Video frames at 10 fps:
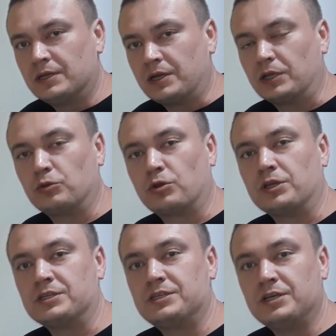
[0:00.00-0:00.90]

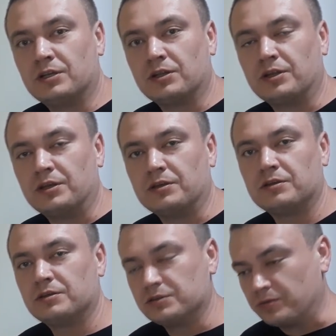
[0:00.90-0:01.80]
которые
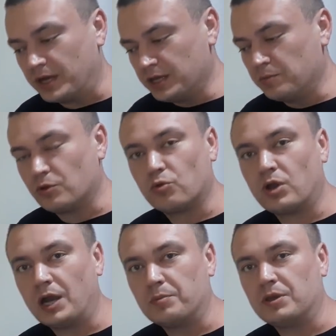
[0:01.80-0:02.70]
сделаны своими
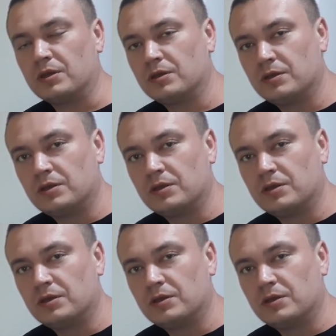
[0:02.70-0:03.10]
руками.